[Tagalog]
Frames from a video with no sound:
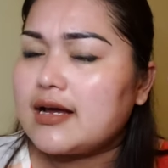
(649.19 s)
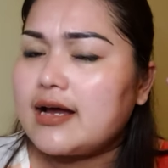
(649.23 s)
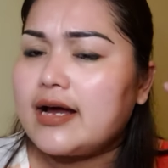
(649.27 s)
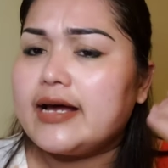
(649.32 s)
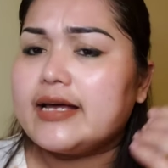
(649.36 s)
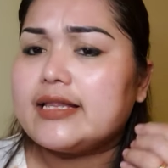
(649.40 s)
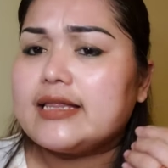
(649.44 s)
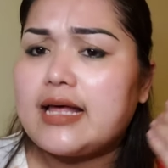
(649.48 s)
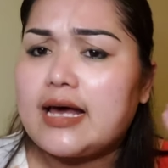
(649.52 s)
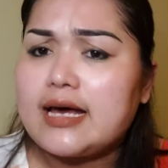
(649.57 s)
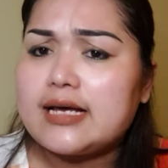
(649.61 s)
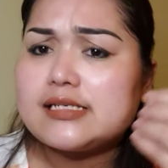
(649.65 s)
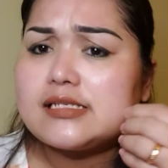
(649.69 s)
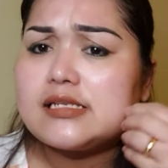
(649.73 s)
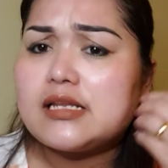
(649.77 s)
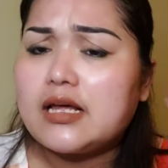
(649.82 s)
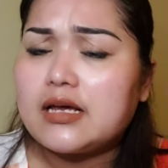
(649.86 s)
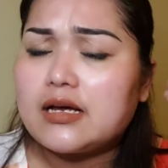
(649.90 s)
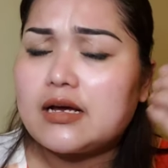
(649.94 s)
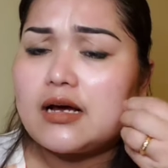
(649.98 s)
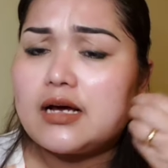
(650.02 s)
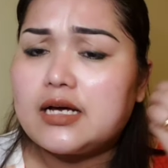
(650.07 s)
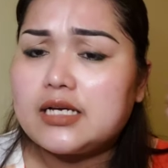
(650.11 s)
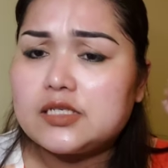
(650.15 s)
Kahit ice
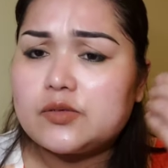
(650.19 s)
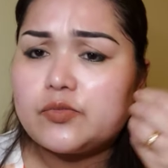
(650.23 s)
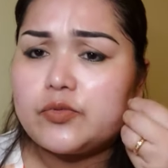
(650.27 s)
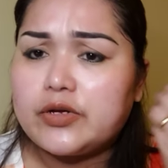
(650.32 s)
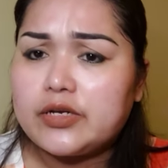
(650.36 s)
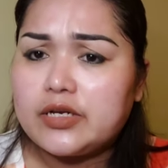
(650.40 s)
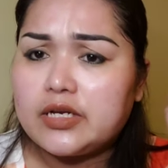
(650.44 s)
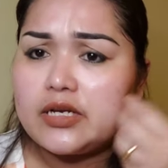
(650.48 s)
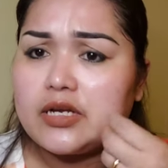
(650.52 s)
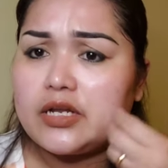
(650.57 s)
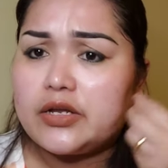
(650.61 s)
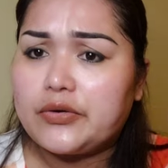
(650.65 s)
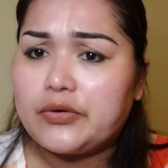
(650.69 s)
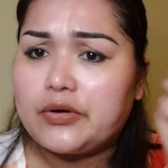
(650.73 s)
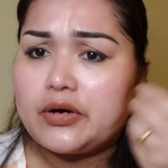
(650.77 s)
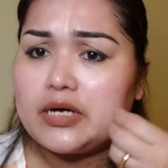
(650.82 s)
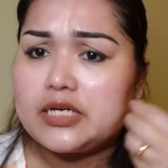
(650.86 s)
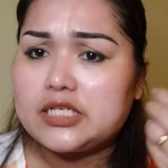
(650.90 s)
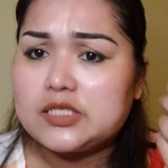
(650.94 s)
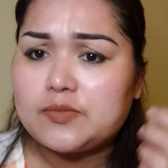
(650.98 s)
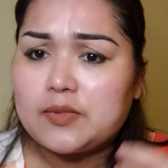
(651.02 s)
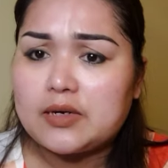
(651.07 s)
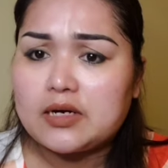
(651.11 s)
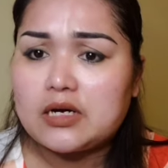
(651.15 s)
lang guys, pwede na yung
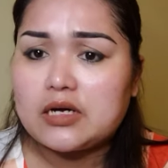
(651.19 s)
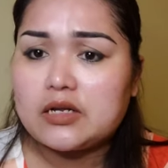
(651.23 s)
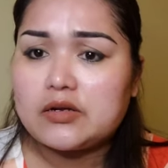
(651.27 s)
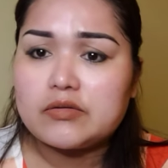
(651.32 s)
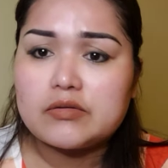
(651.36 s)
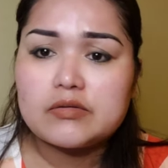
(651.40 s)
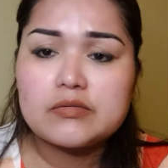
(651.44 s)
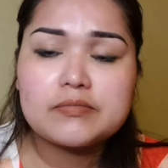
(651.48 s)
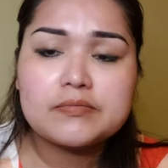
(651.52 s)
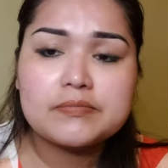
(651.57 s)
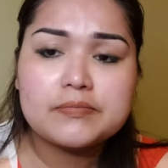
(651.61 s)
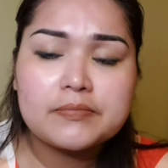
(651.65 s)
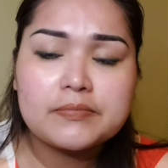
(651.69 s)
ice pang ganun.